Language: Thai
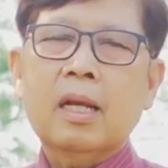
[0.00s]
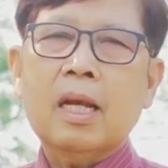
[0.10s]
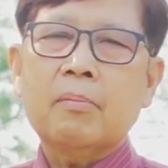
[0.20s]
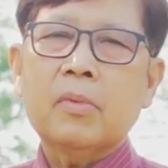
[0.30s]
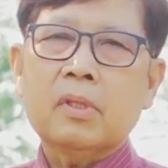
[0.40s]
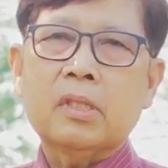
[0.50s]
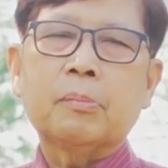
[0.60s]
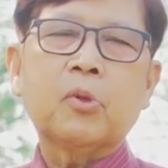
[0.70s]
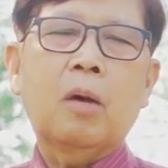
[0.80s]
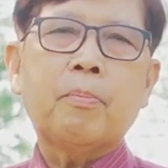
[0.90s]
นะครับสื
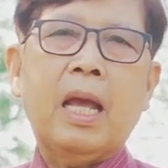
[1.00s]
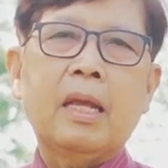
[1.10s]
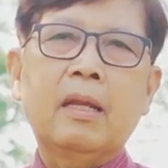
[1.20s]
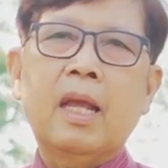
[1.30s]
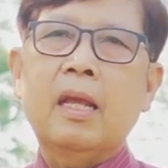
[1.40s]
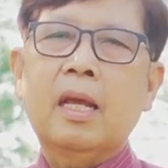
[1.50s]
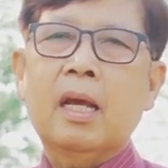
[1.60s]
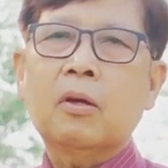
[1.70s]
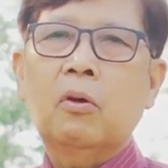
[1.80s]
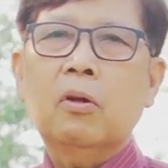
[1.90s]
บต่อไปในอ
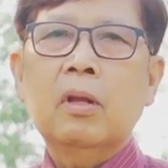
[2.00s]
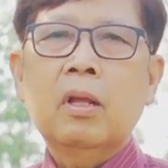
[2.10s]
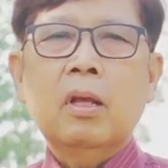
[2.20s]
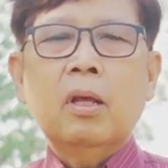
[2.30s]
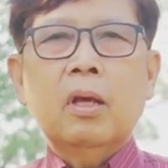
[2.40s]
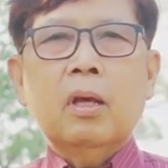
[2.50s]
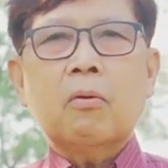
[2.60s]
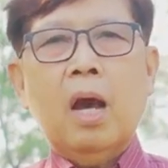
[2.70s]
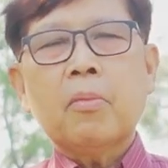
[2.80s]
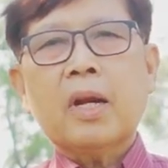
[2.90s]
นาคต
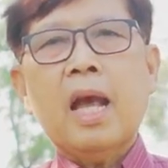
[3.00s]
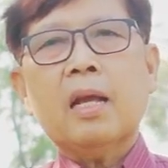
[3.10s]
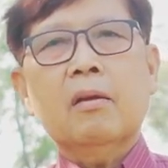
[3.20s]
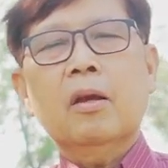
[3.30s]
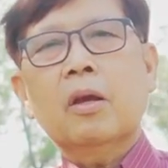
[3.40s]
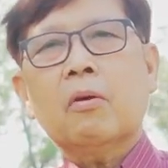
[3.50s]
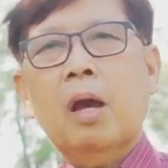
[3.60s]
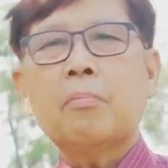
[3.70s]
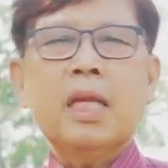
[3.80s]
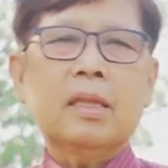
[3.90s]
ความรักค
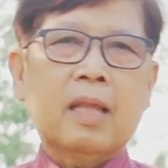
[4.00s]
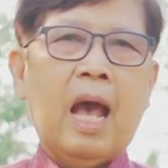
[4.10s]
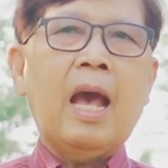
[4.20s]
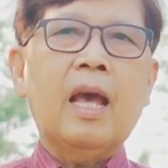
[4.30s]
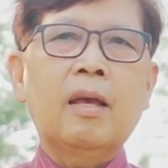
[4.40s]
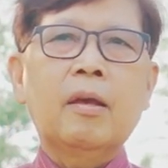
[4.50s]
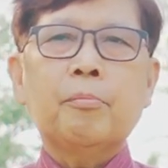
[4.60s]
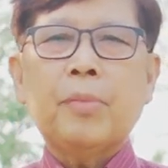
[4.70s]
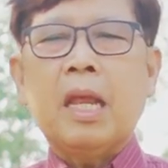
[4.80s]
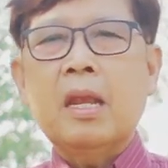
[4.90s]
วามเมตตา
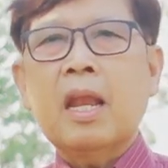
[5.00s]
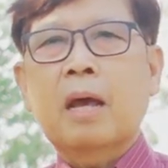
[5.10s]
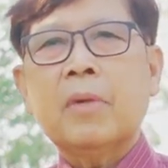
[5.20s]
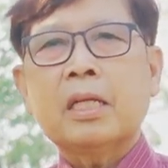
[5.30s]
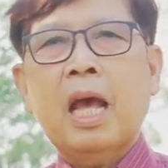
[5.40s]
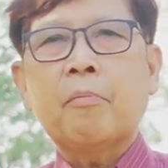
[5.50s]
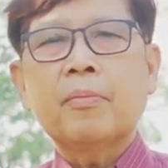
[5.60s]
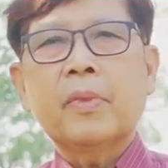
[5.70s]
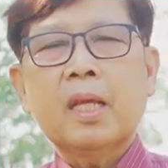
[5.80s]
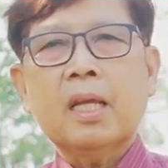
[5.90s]
เป็นนามธรรม
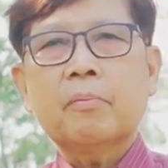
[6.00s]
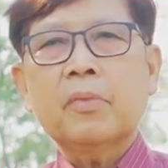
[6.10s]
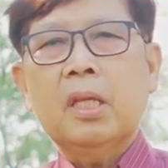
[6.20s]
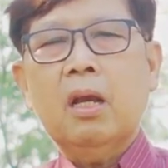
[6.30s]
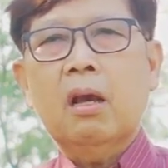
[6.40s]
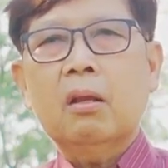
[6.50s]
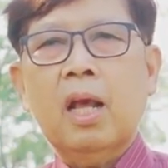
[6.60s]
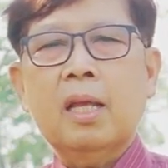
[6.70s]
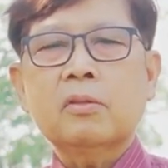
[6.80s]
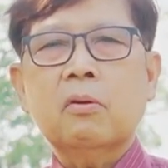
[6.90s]
นะครับที่เรา
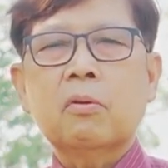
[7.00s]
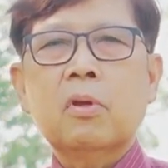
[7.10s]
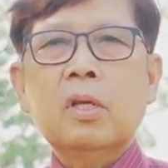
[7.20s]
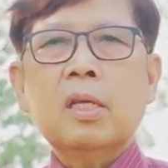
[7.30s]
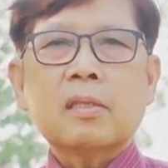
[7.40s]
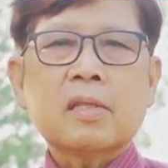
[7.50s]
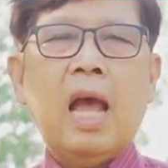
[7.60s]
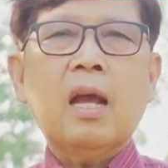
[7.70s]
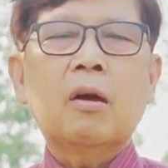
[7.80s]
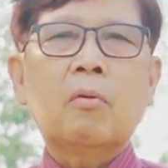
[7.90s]
ได้ส่งส
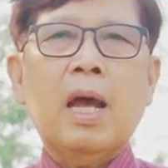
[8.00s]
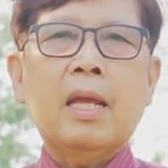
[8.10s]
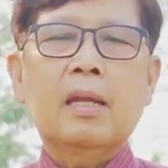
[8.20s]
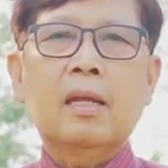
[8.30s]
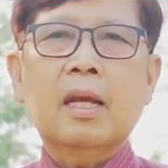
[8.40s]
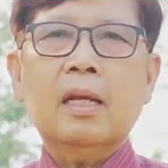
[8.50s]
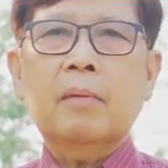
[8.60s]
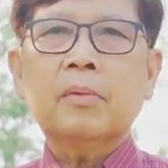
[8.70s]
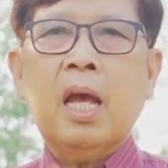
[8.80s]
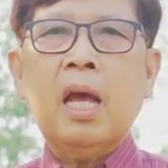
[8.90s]
ร้างเอาไว้นะค
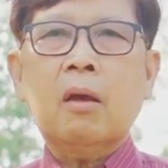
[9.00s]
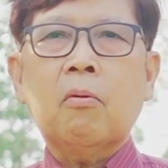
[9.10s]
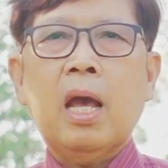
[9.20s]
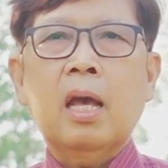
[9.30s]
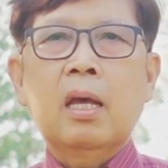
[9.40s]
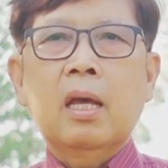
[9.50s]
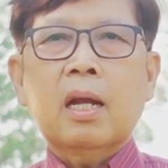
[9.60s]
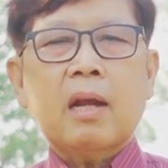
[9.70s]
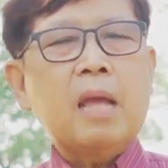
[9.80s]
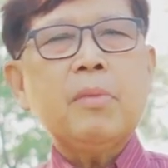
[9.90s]
รับถ้าหากว่า
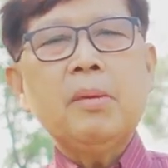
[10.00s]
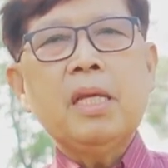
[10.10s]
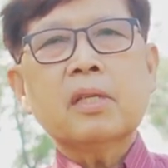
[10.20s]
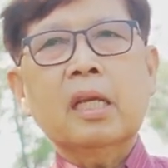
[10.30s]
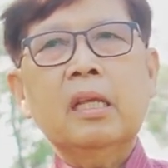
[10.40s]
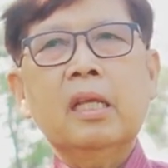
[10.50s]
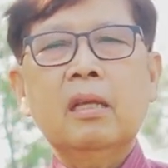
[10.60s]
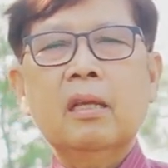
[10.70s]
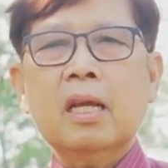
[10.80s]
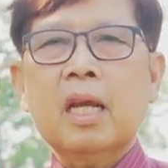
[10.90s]
ใครไม่มีสิ่งนี้
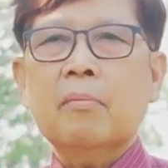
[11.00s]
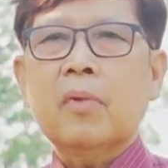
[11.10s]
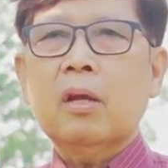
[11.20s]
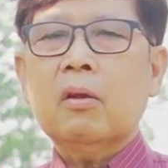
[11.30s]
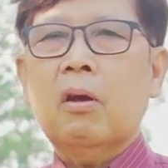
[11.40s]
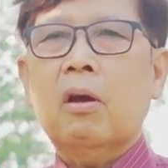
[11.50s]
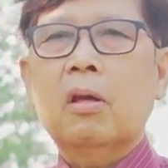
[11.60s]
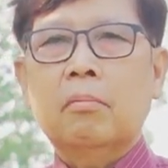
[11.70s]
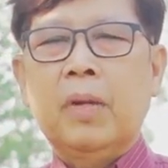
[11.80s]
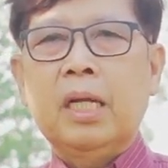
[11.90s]
นะครับก็
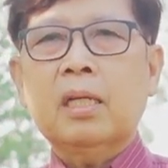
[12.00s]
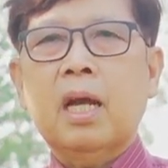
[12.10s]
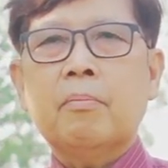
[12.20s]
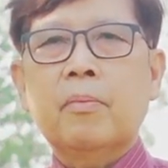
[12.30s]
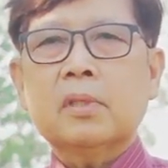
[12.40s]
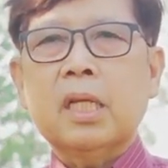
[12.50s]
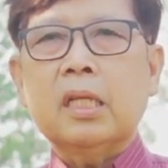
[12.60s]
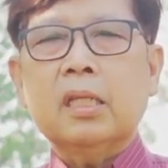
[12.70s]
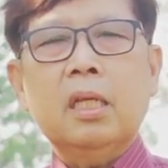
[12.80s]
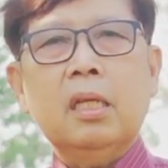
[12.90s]
เหมือนกับสิ่
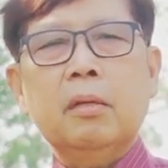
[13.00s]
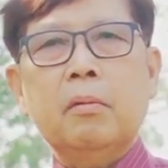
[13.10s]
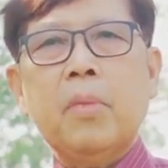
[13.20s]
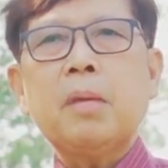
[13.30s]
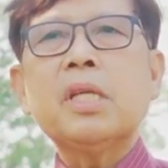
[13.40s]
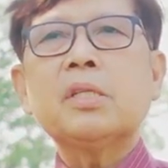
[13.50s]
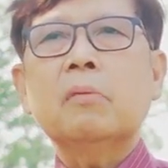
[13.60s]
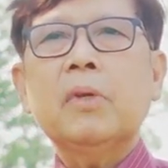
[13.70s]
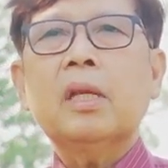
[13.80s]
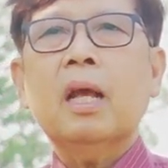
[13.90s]
งที่ไม่มี
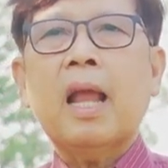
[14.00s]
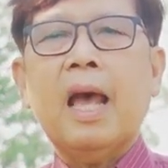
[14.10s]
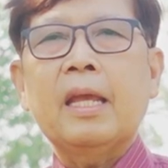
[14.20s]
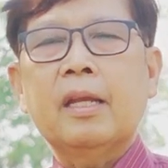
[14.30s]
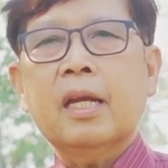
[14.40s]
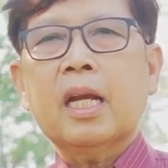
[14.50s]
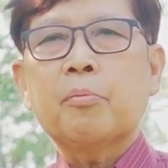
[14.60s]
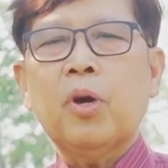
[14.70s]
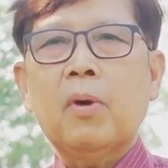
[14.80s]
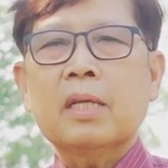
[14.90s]
ชีวิตทั้งหลายนะครั
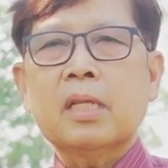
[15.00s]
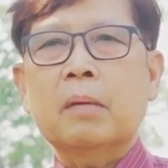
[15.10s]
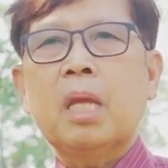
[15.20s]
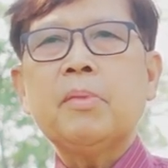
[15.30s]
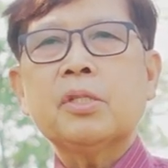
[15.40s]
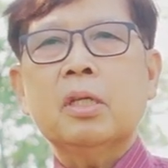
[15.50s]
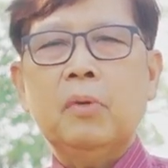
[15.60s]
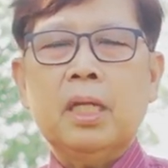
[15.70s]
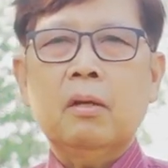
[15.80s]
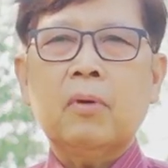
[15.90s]
บเพราะว่าสิ่งไม่มีชี
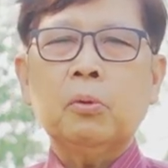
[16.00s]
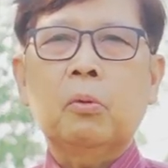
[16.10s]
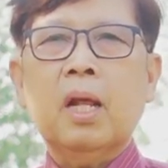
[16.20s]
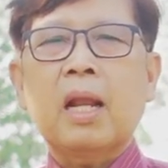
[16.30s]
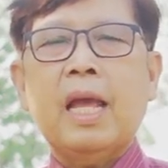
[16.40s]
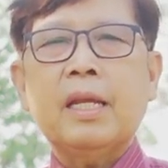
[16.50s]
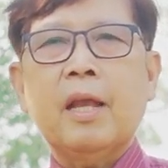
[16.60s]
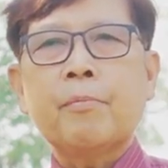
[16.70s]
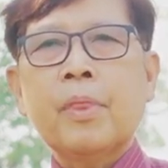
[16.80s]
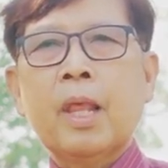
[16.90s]
วิตวัตถุทั้งหลาย
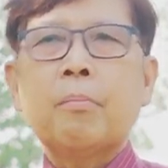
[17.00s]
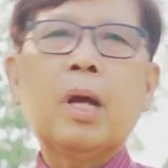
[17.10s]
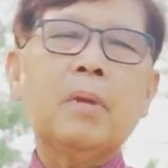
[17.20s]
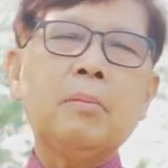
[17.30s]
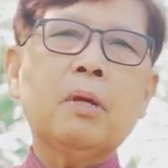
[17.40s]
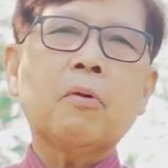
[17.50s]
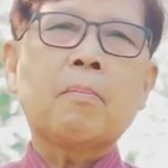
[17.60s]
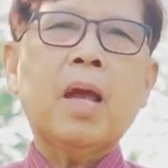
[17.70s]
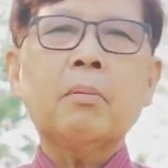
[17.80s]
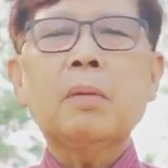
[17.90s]
เนี่ยมันไม่มีควา
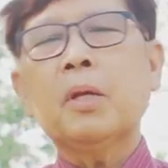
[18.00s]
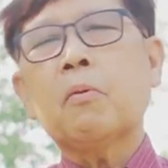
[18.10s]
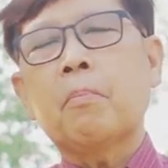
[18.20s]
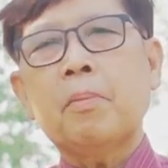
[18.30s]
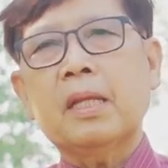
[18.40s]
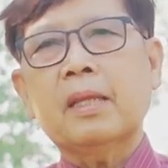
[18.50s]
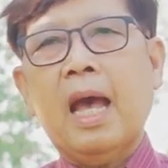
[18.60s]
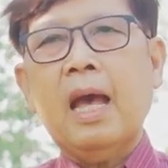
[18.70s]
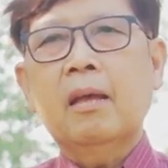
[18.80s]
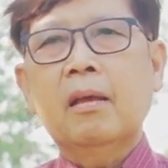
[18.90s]
มรักไม่มีความเมต
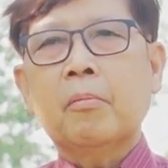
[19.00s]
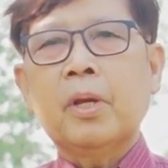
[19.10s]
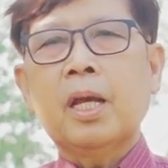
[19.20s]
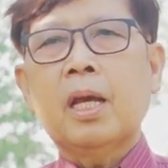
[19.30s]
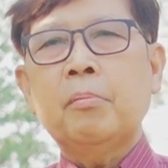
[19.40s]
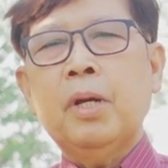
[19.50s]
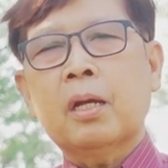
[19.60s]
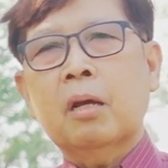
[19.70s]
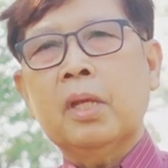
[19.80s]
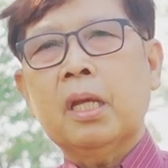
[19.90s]
ตาเพราะฉะนั้นเมื่อ
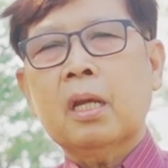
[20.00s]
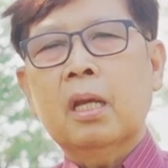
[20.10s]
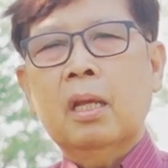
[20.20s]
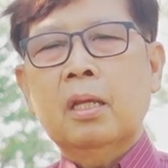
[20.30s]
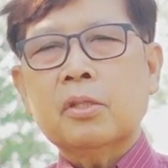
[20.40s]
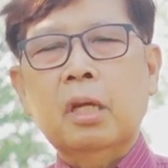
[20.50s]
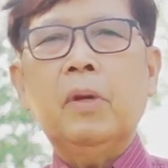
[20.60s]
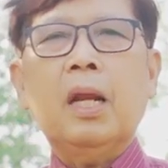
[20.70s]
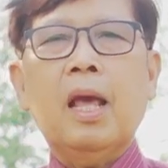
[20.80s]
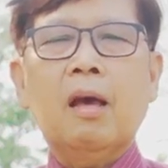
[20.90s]
เรามีชี
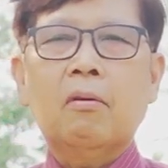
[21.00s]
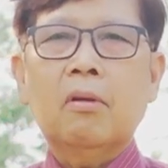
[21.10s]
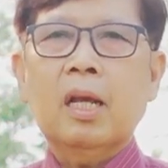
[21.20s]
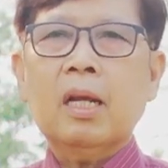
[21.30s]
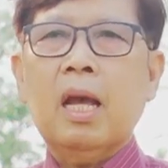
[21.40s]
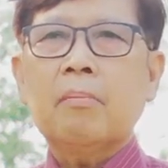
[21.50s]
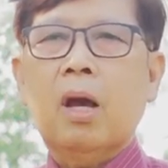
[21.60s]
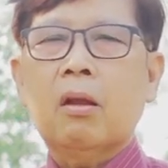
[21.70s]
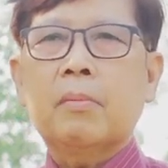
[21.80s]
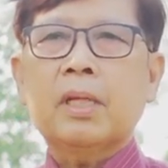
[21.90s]
วิตแล้วนะครับ
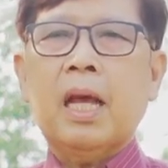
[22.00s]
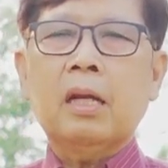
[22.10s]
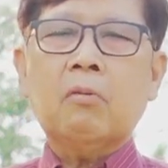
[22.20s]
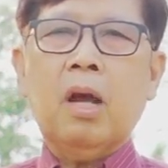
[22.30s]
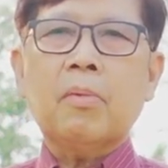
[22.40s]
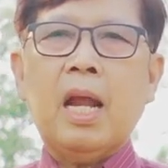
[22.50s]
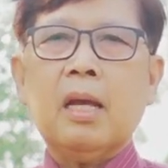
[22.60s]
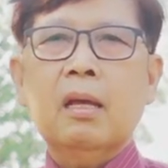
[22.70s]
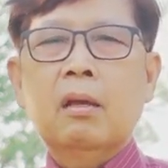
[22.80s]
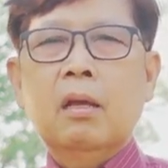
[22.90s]
เอาเราประทานความรัก